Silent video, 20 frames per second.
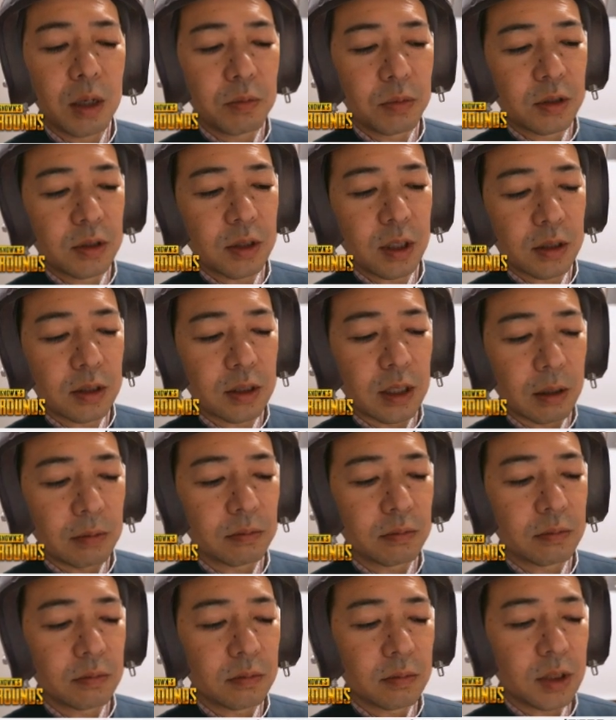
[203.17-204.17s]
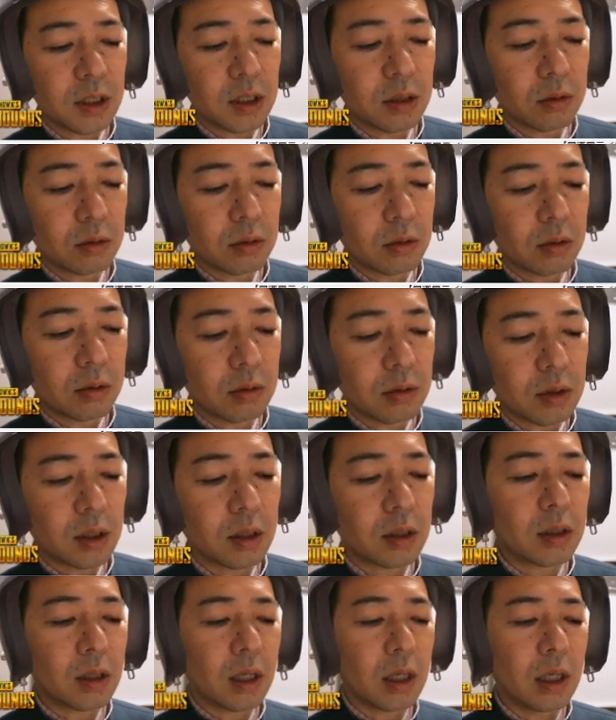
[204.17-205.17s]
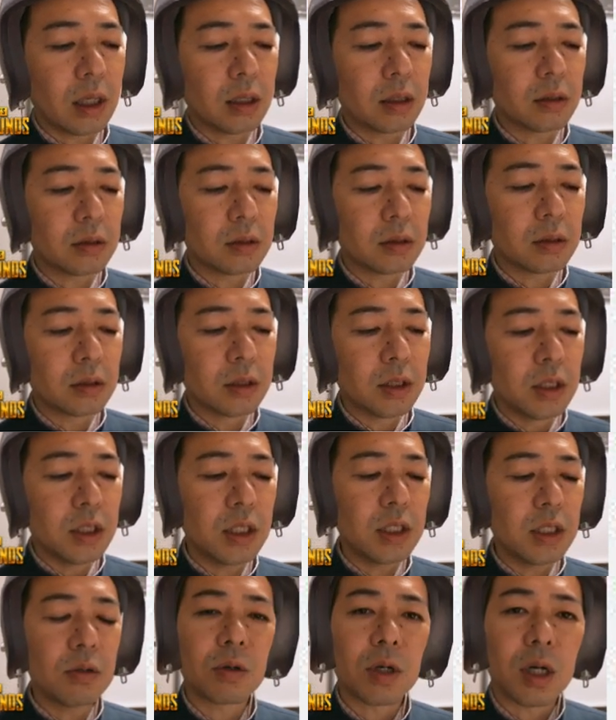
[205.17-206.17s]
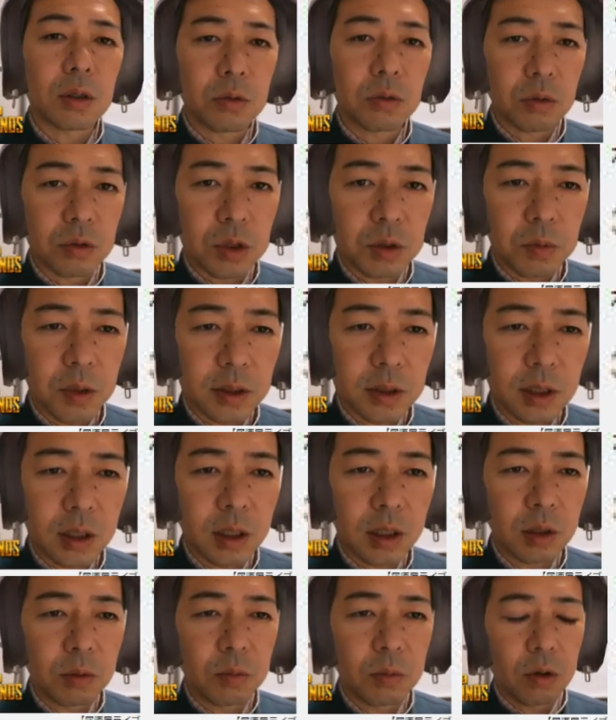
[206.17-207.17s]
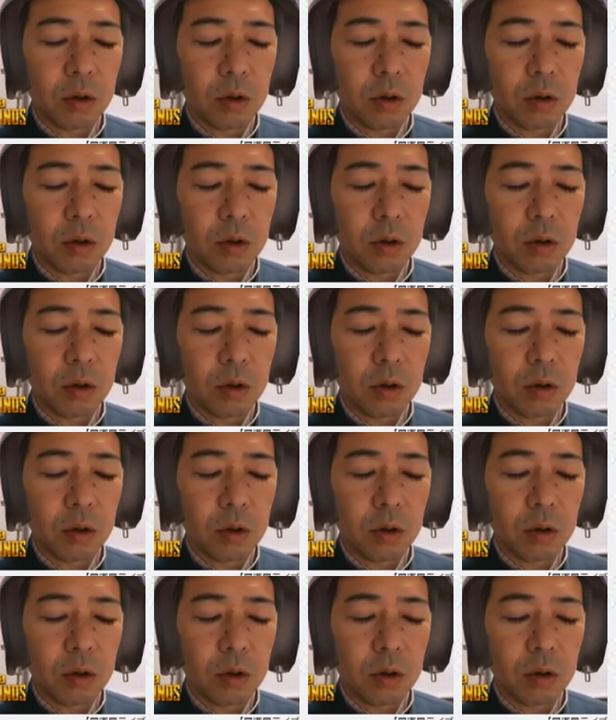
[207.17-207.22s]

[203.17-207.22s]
ム雑談、見事に、えー、にいを獲得しましたけれども、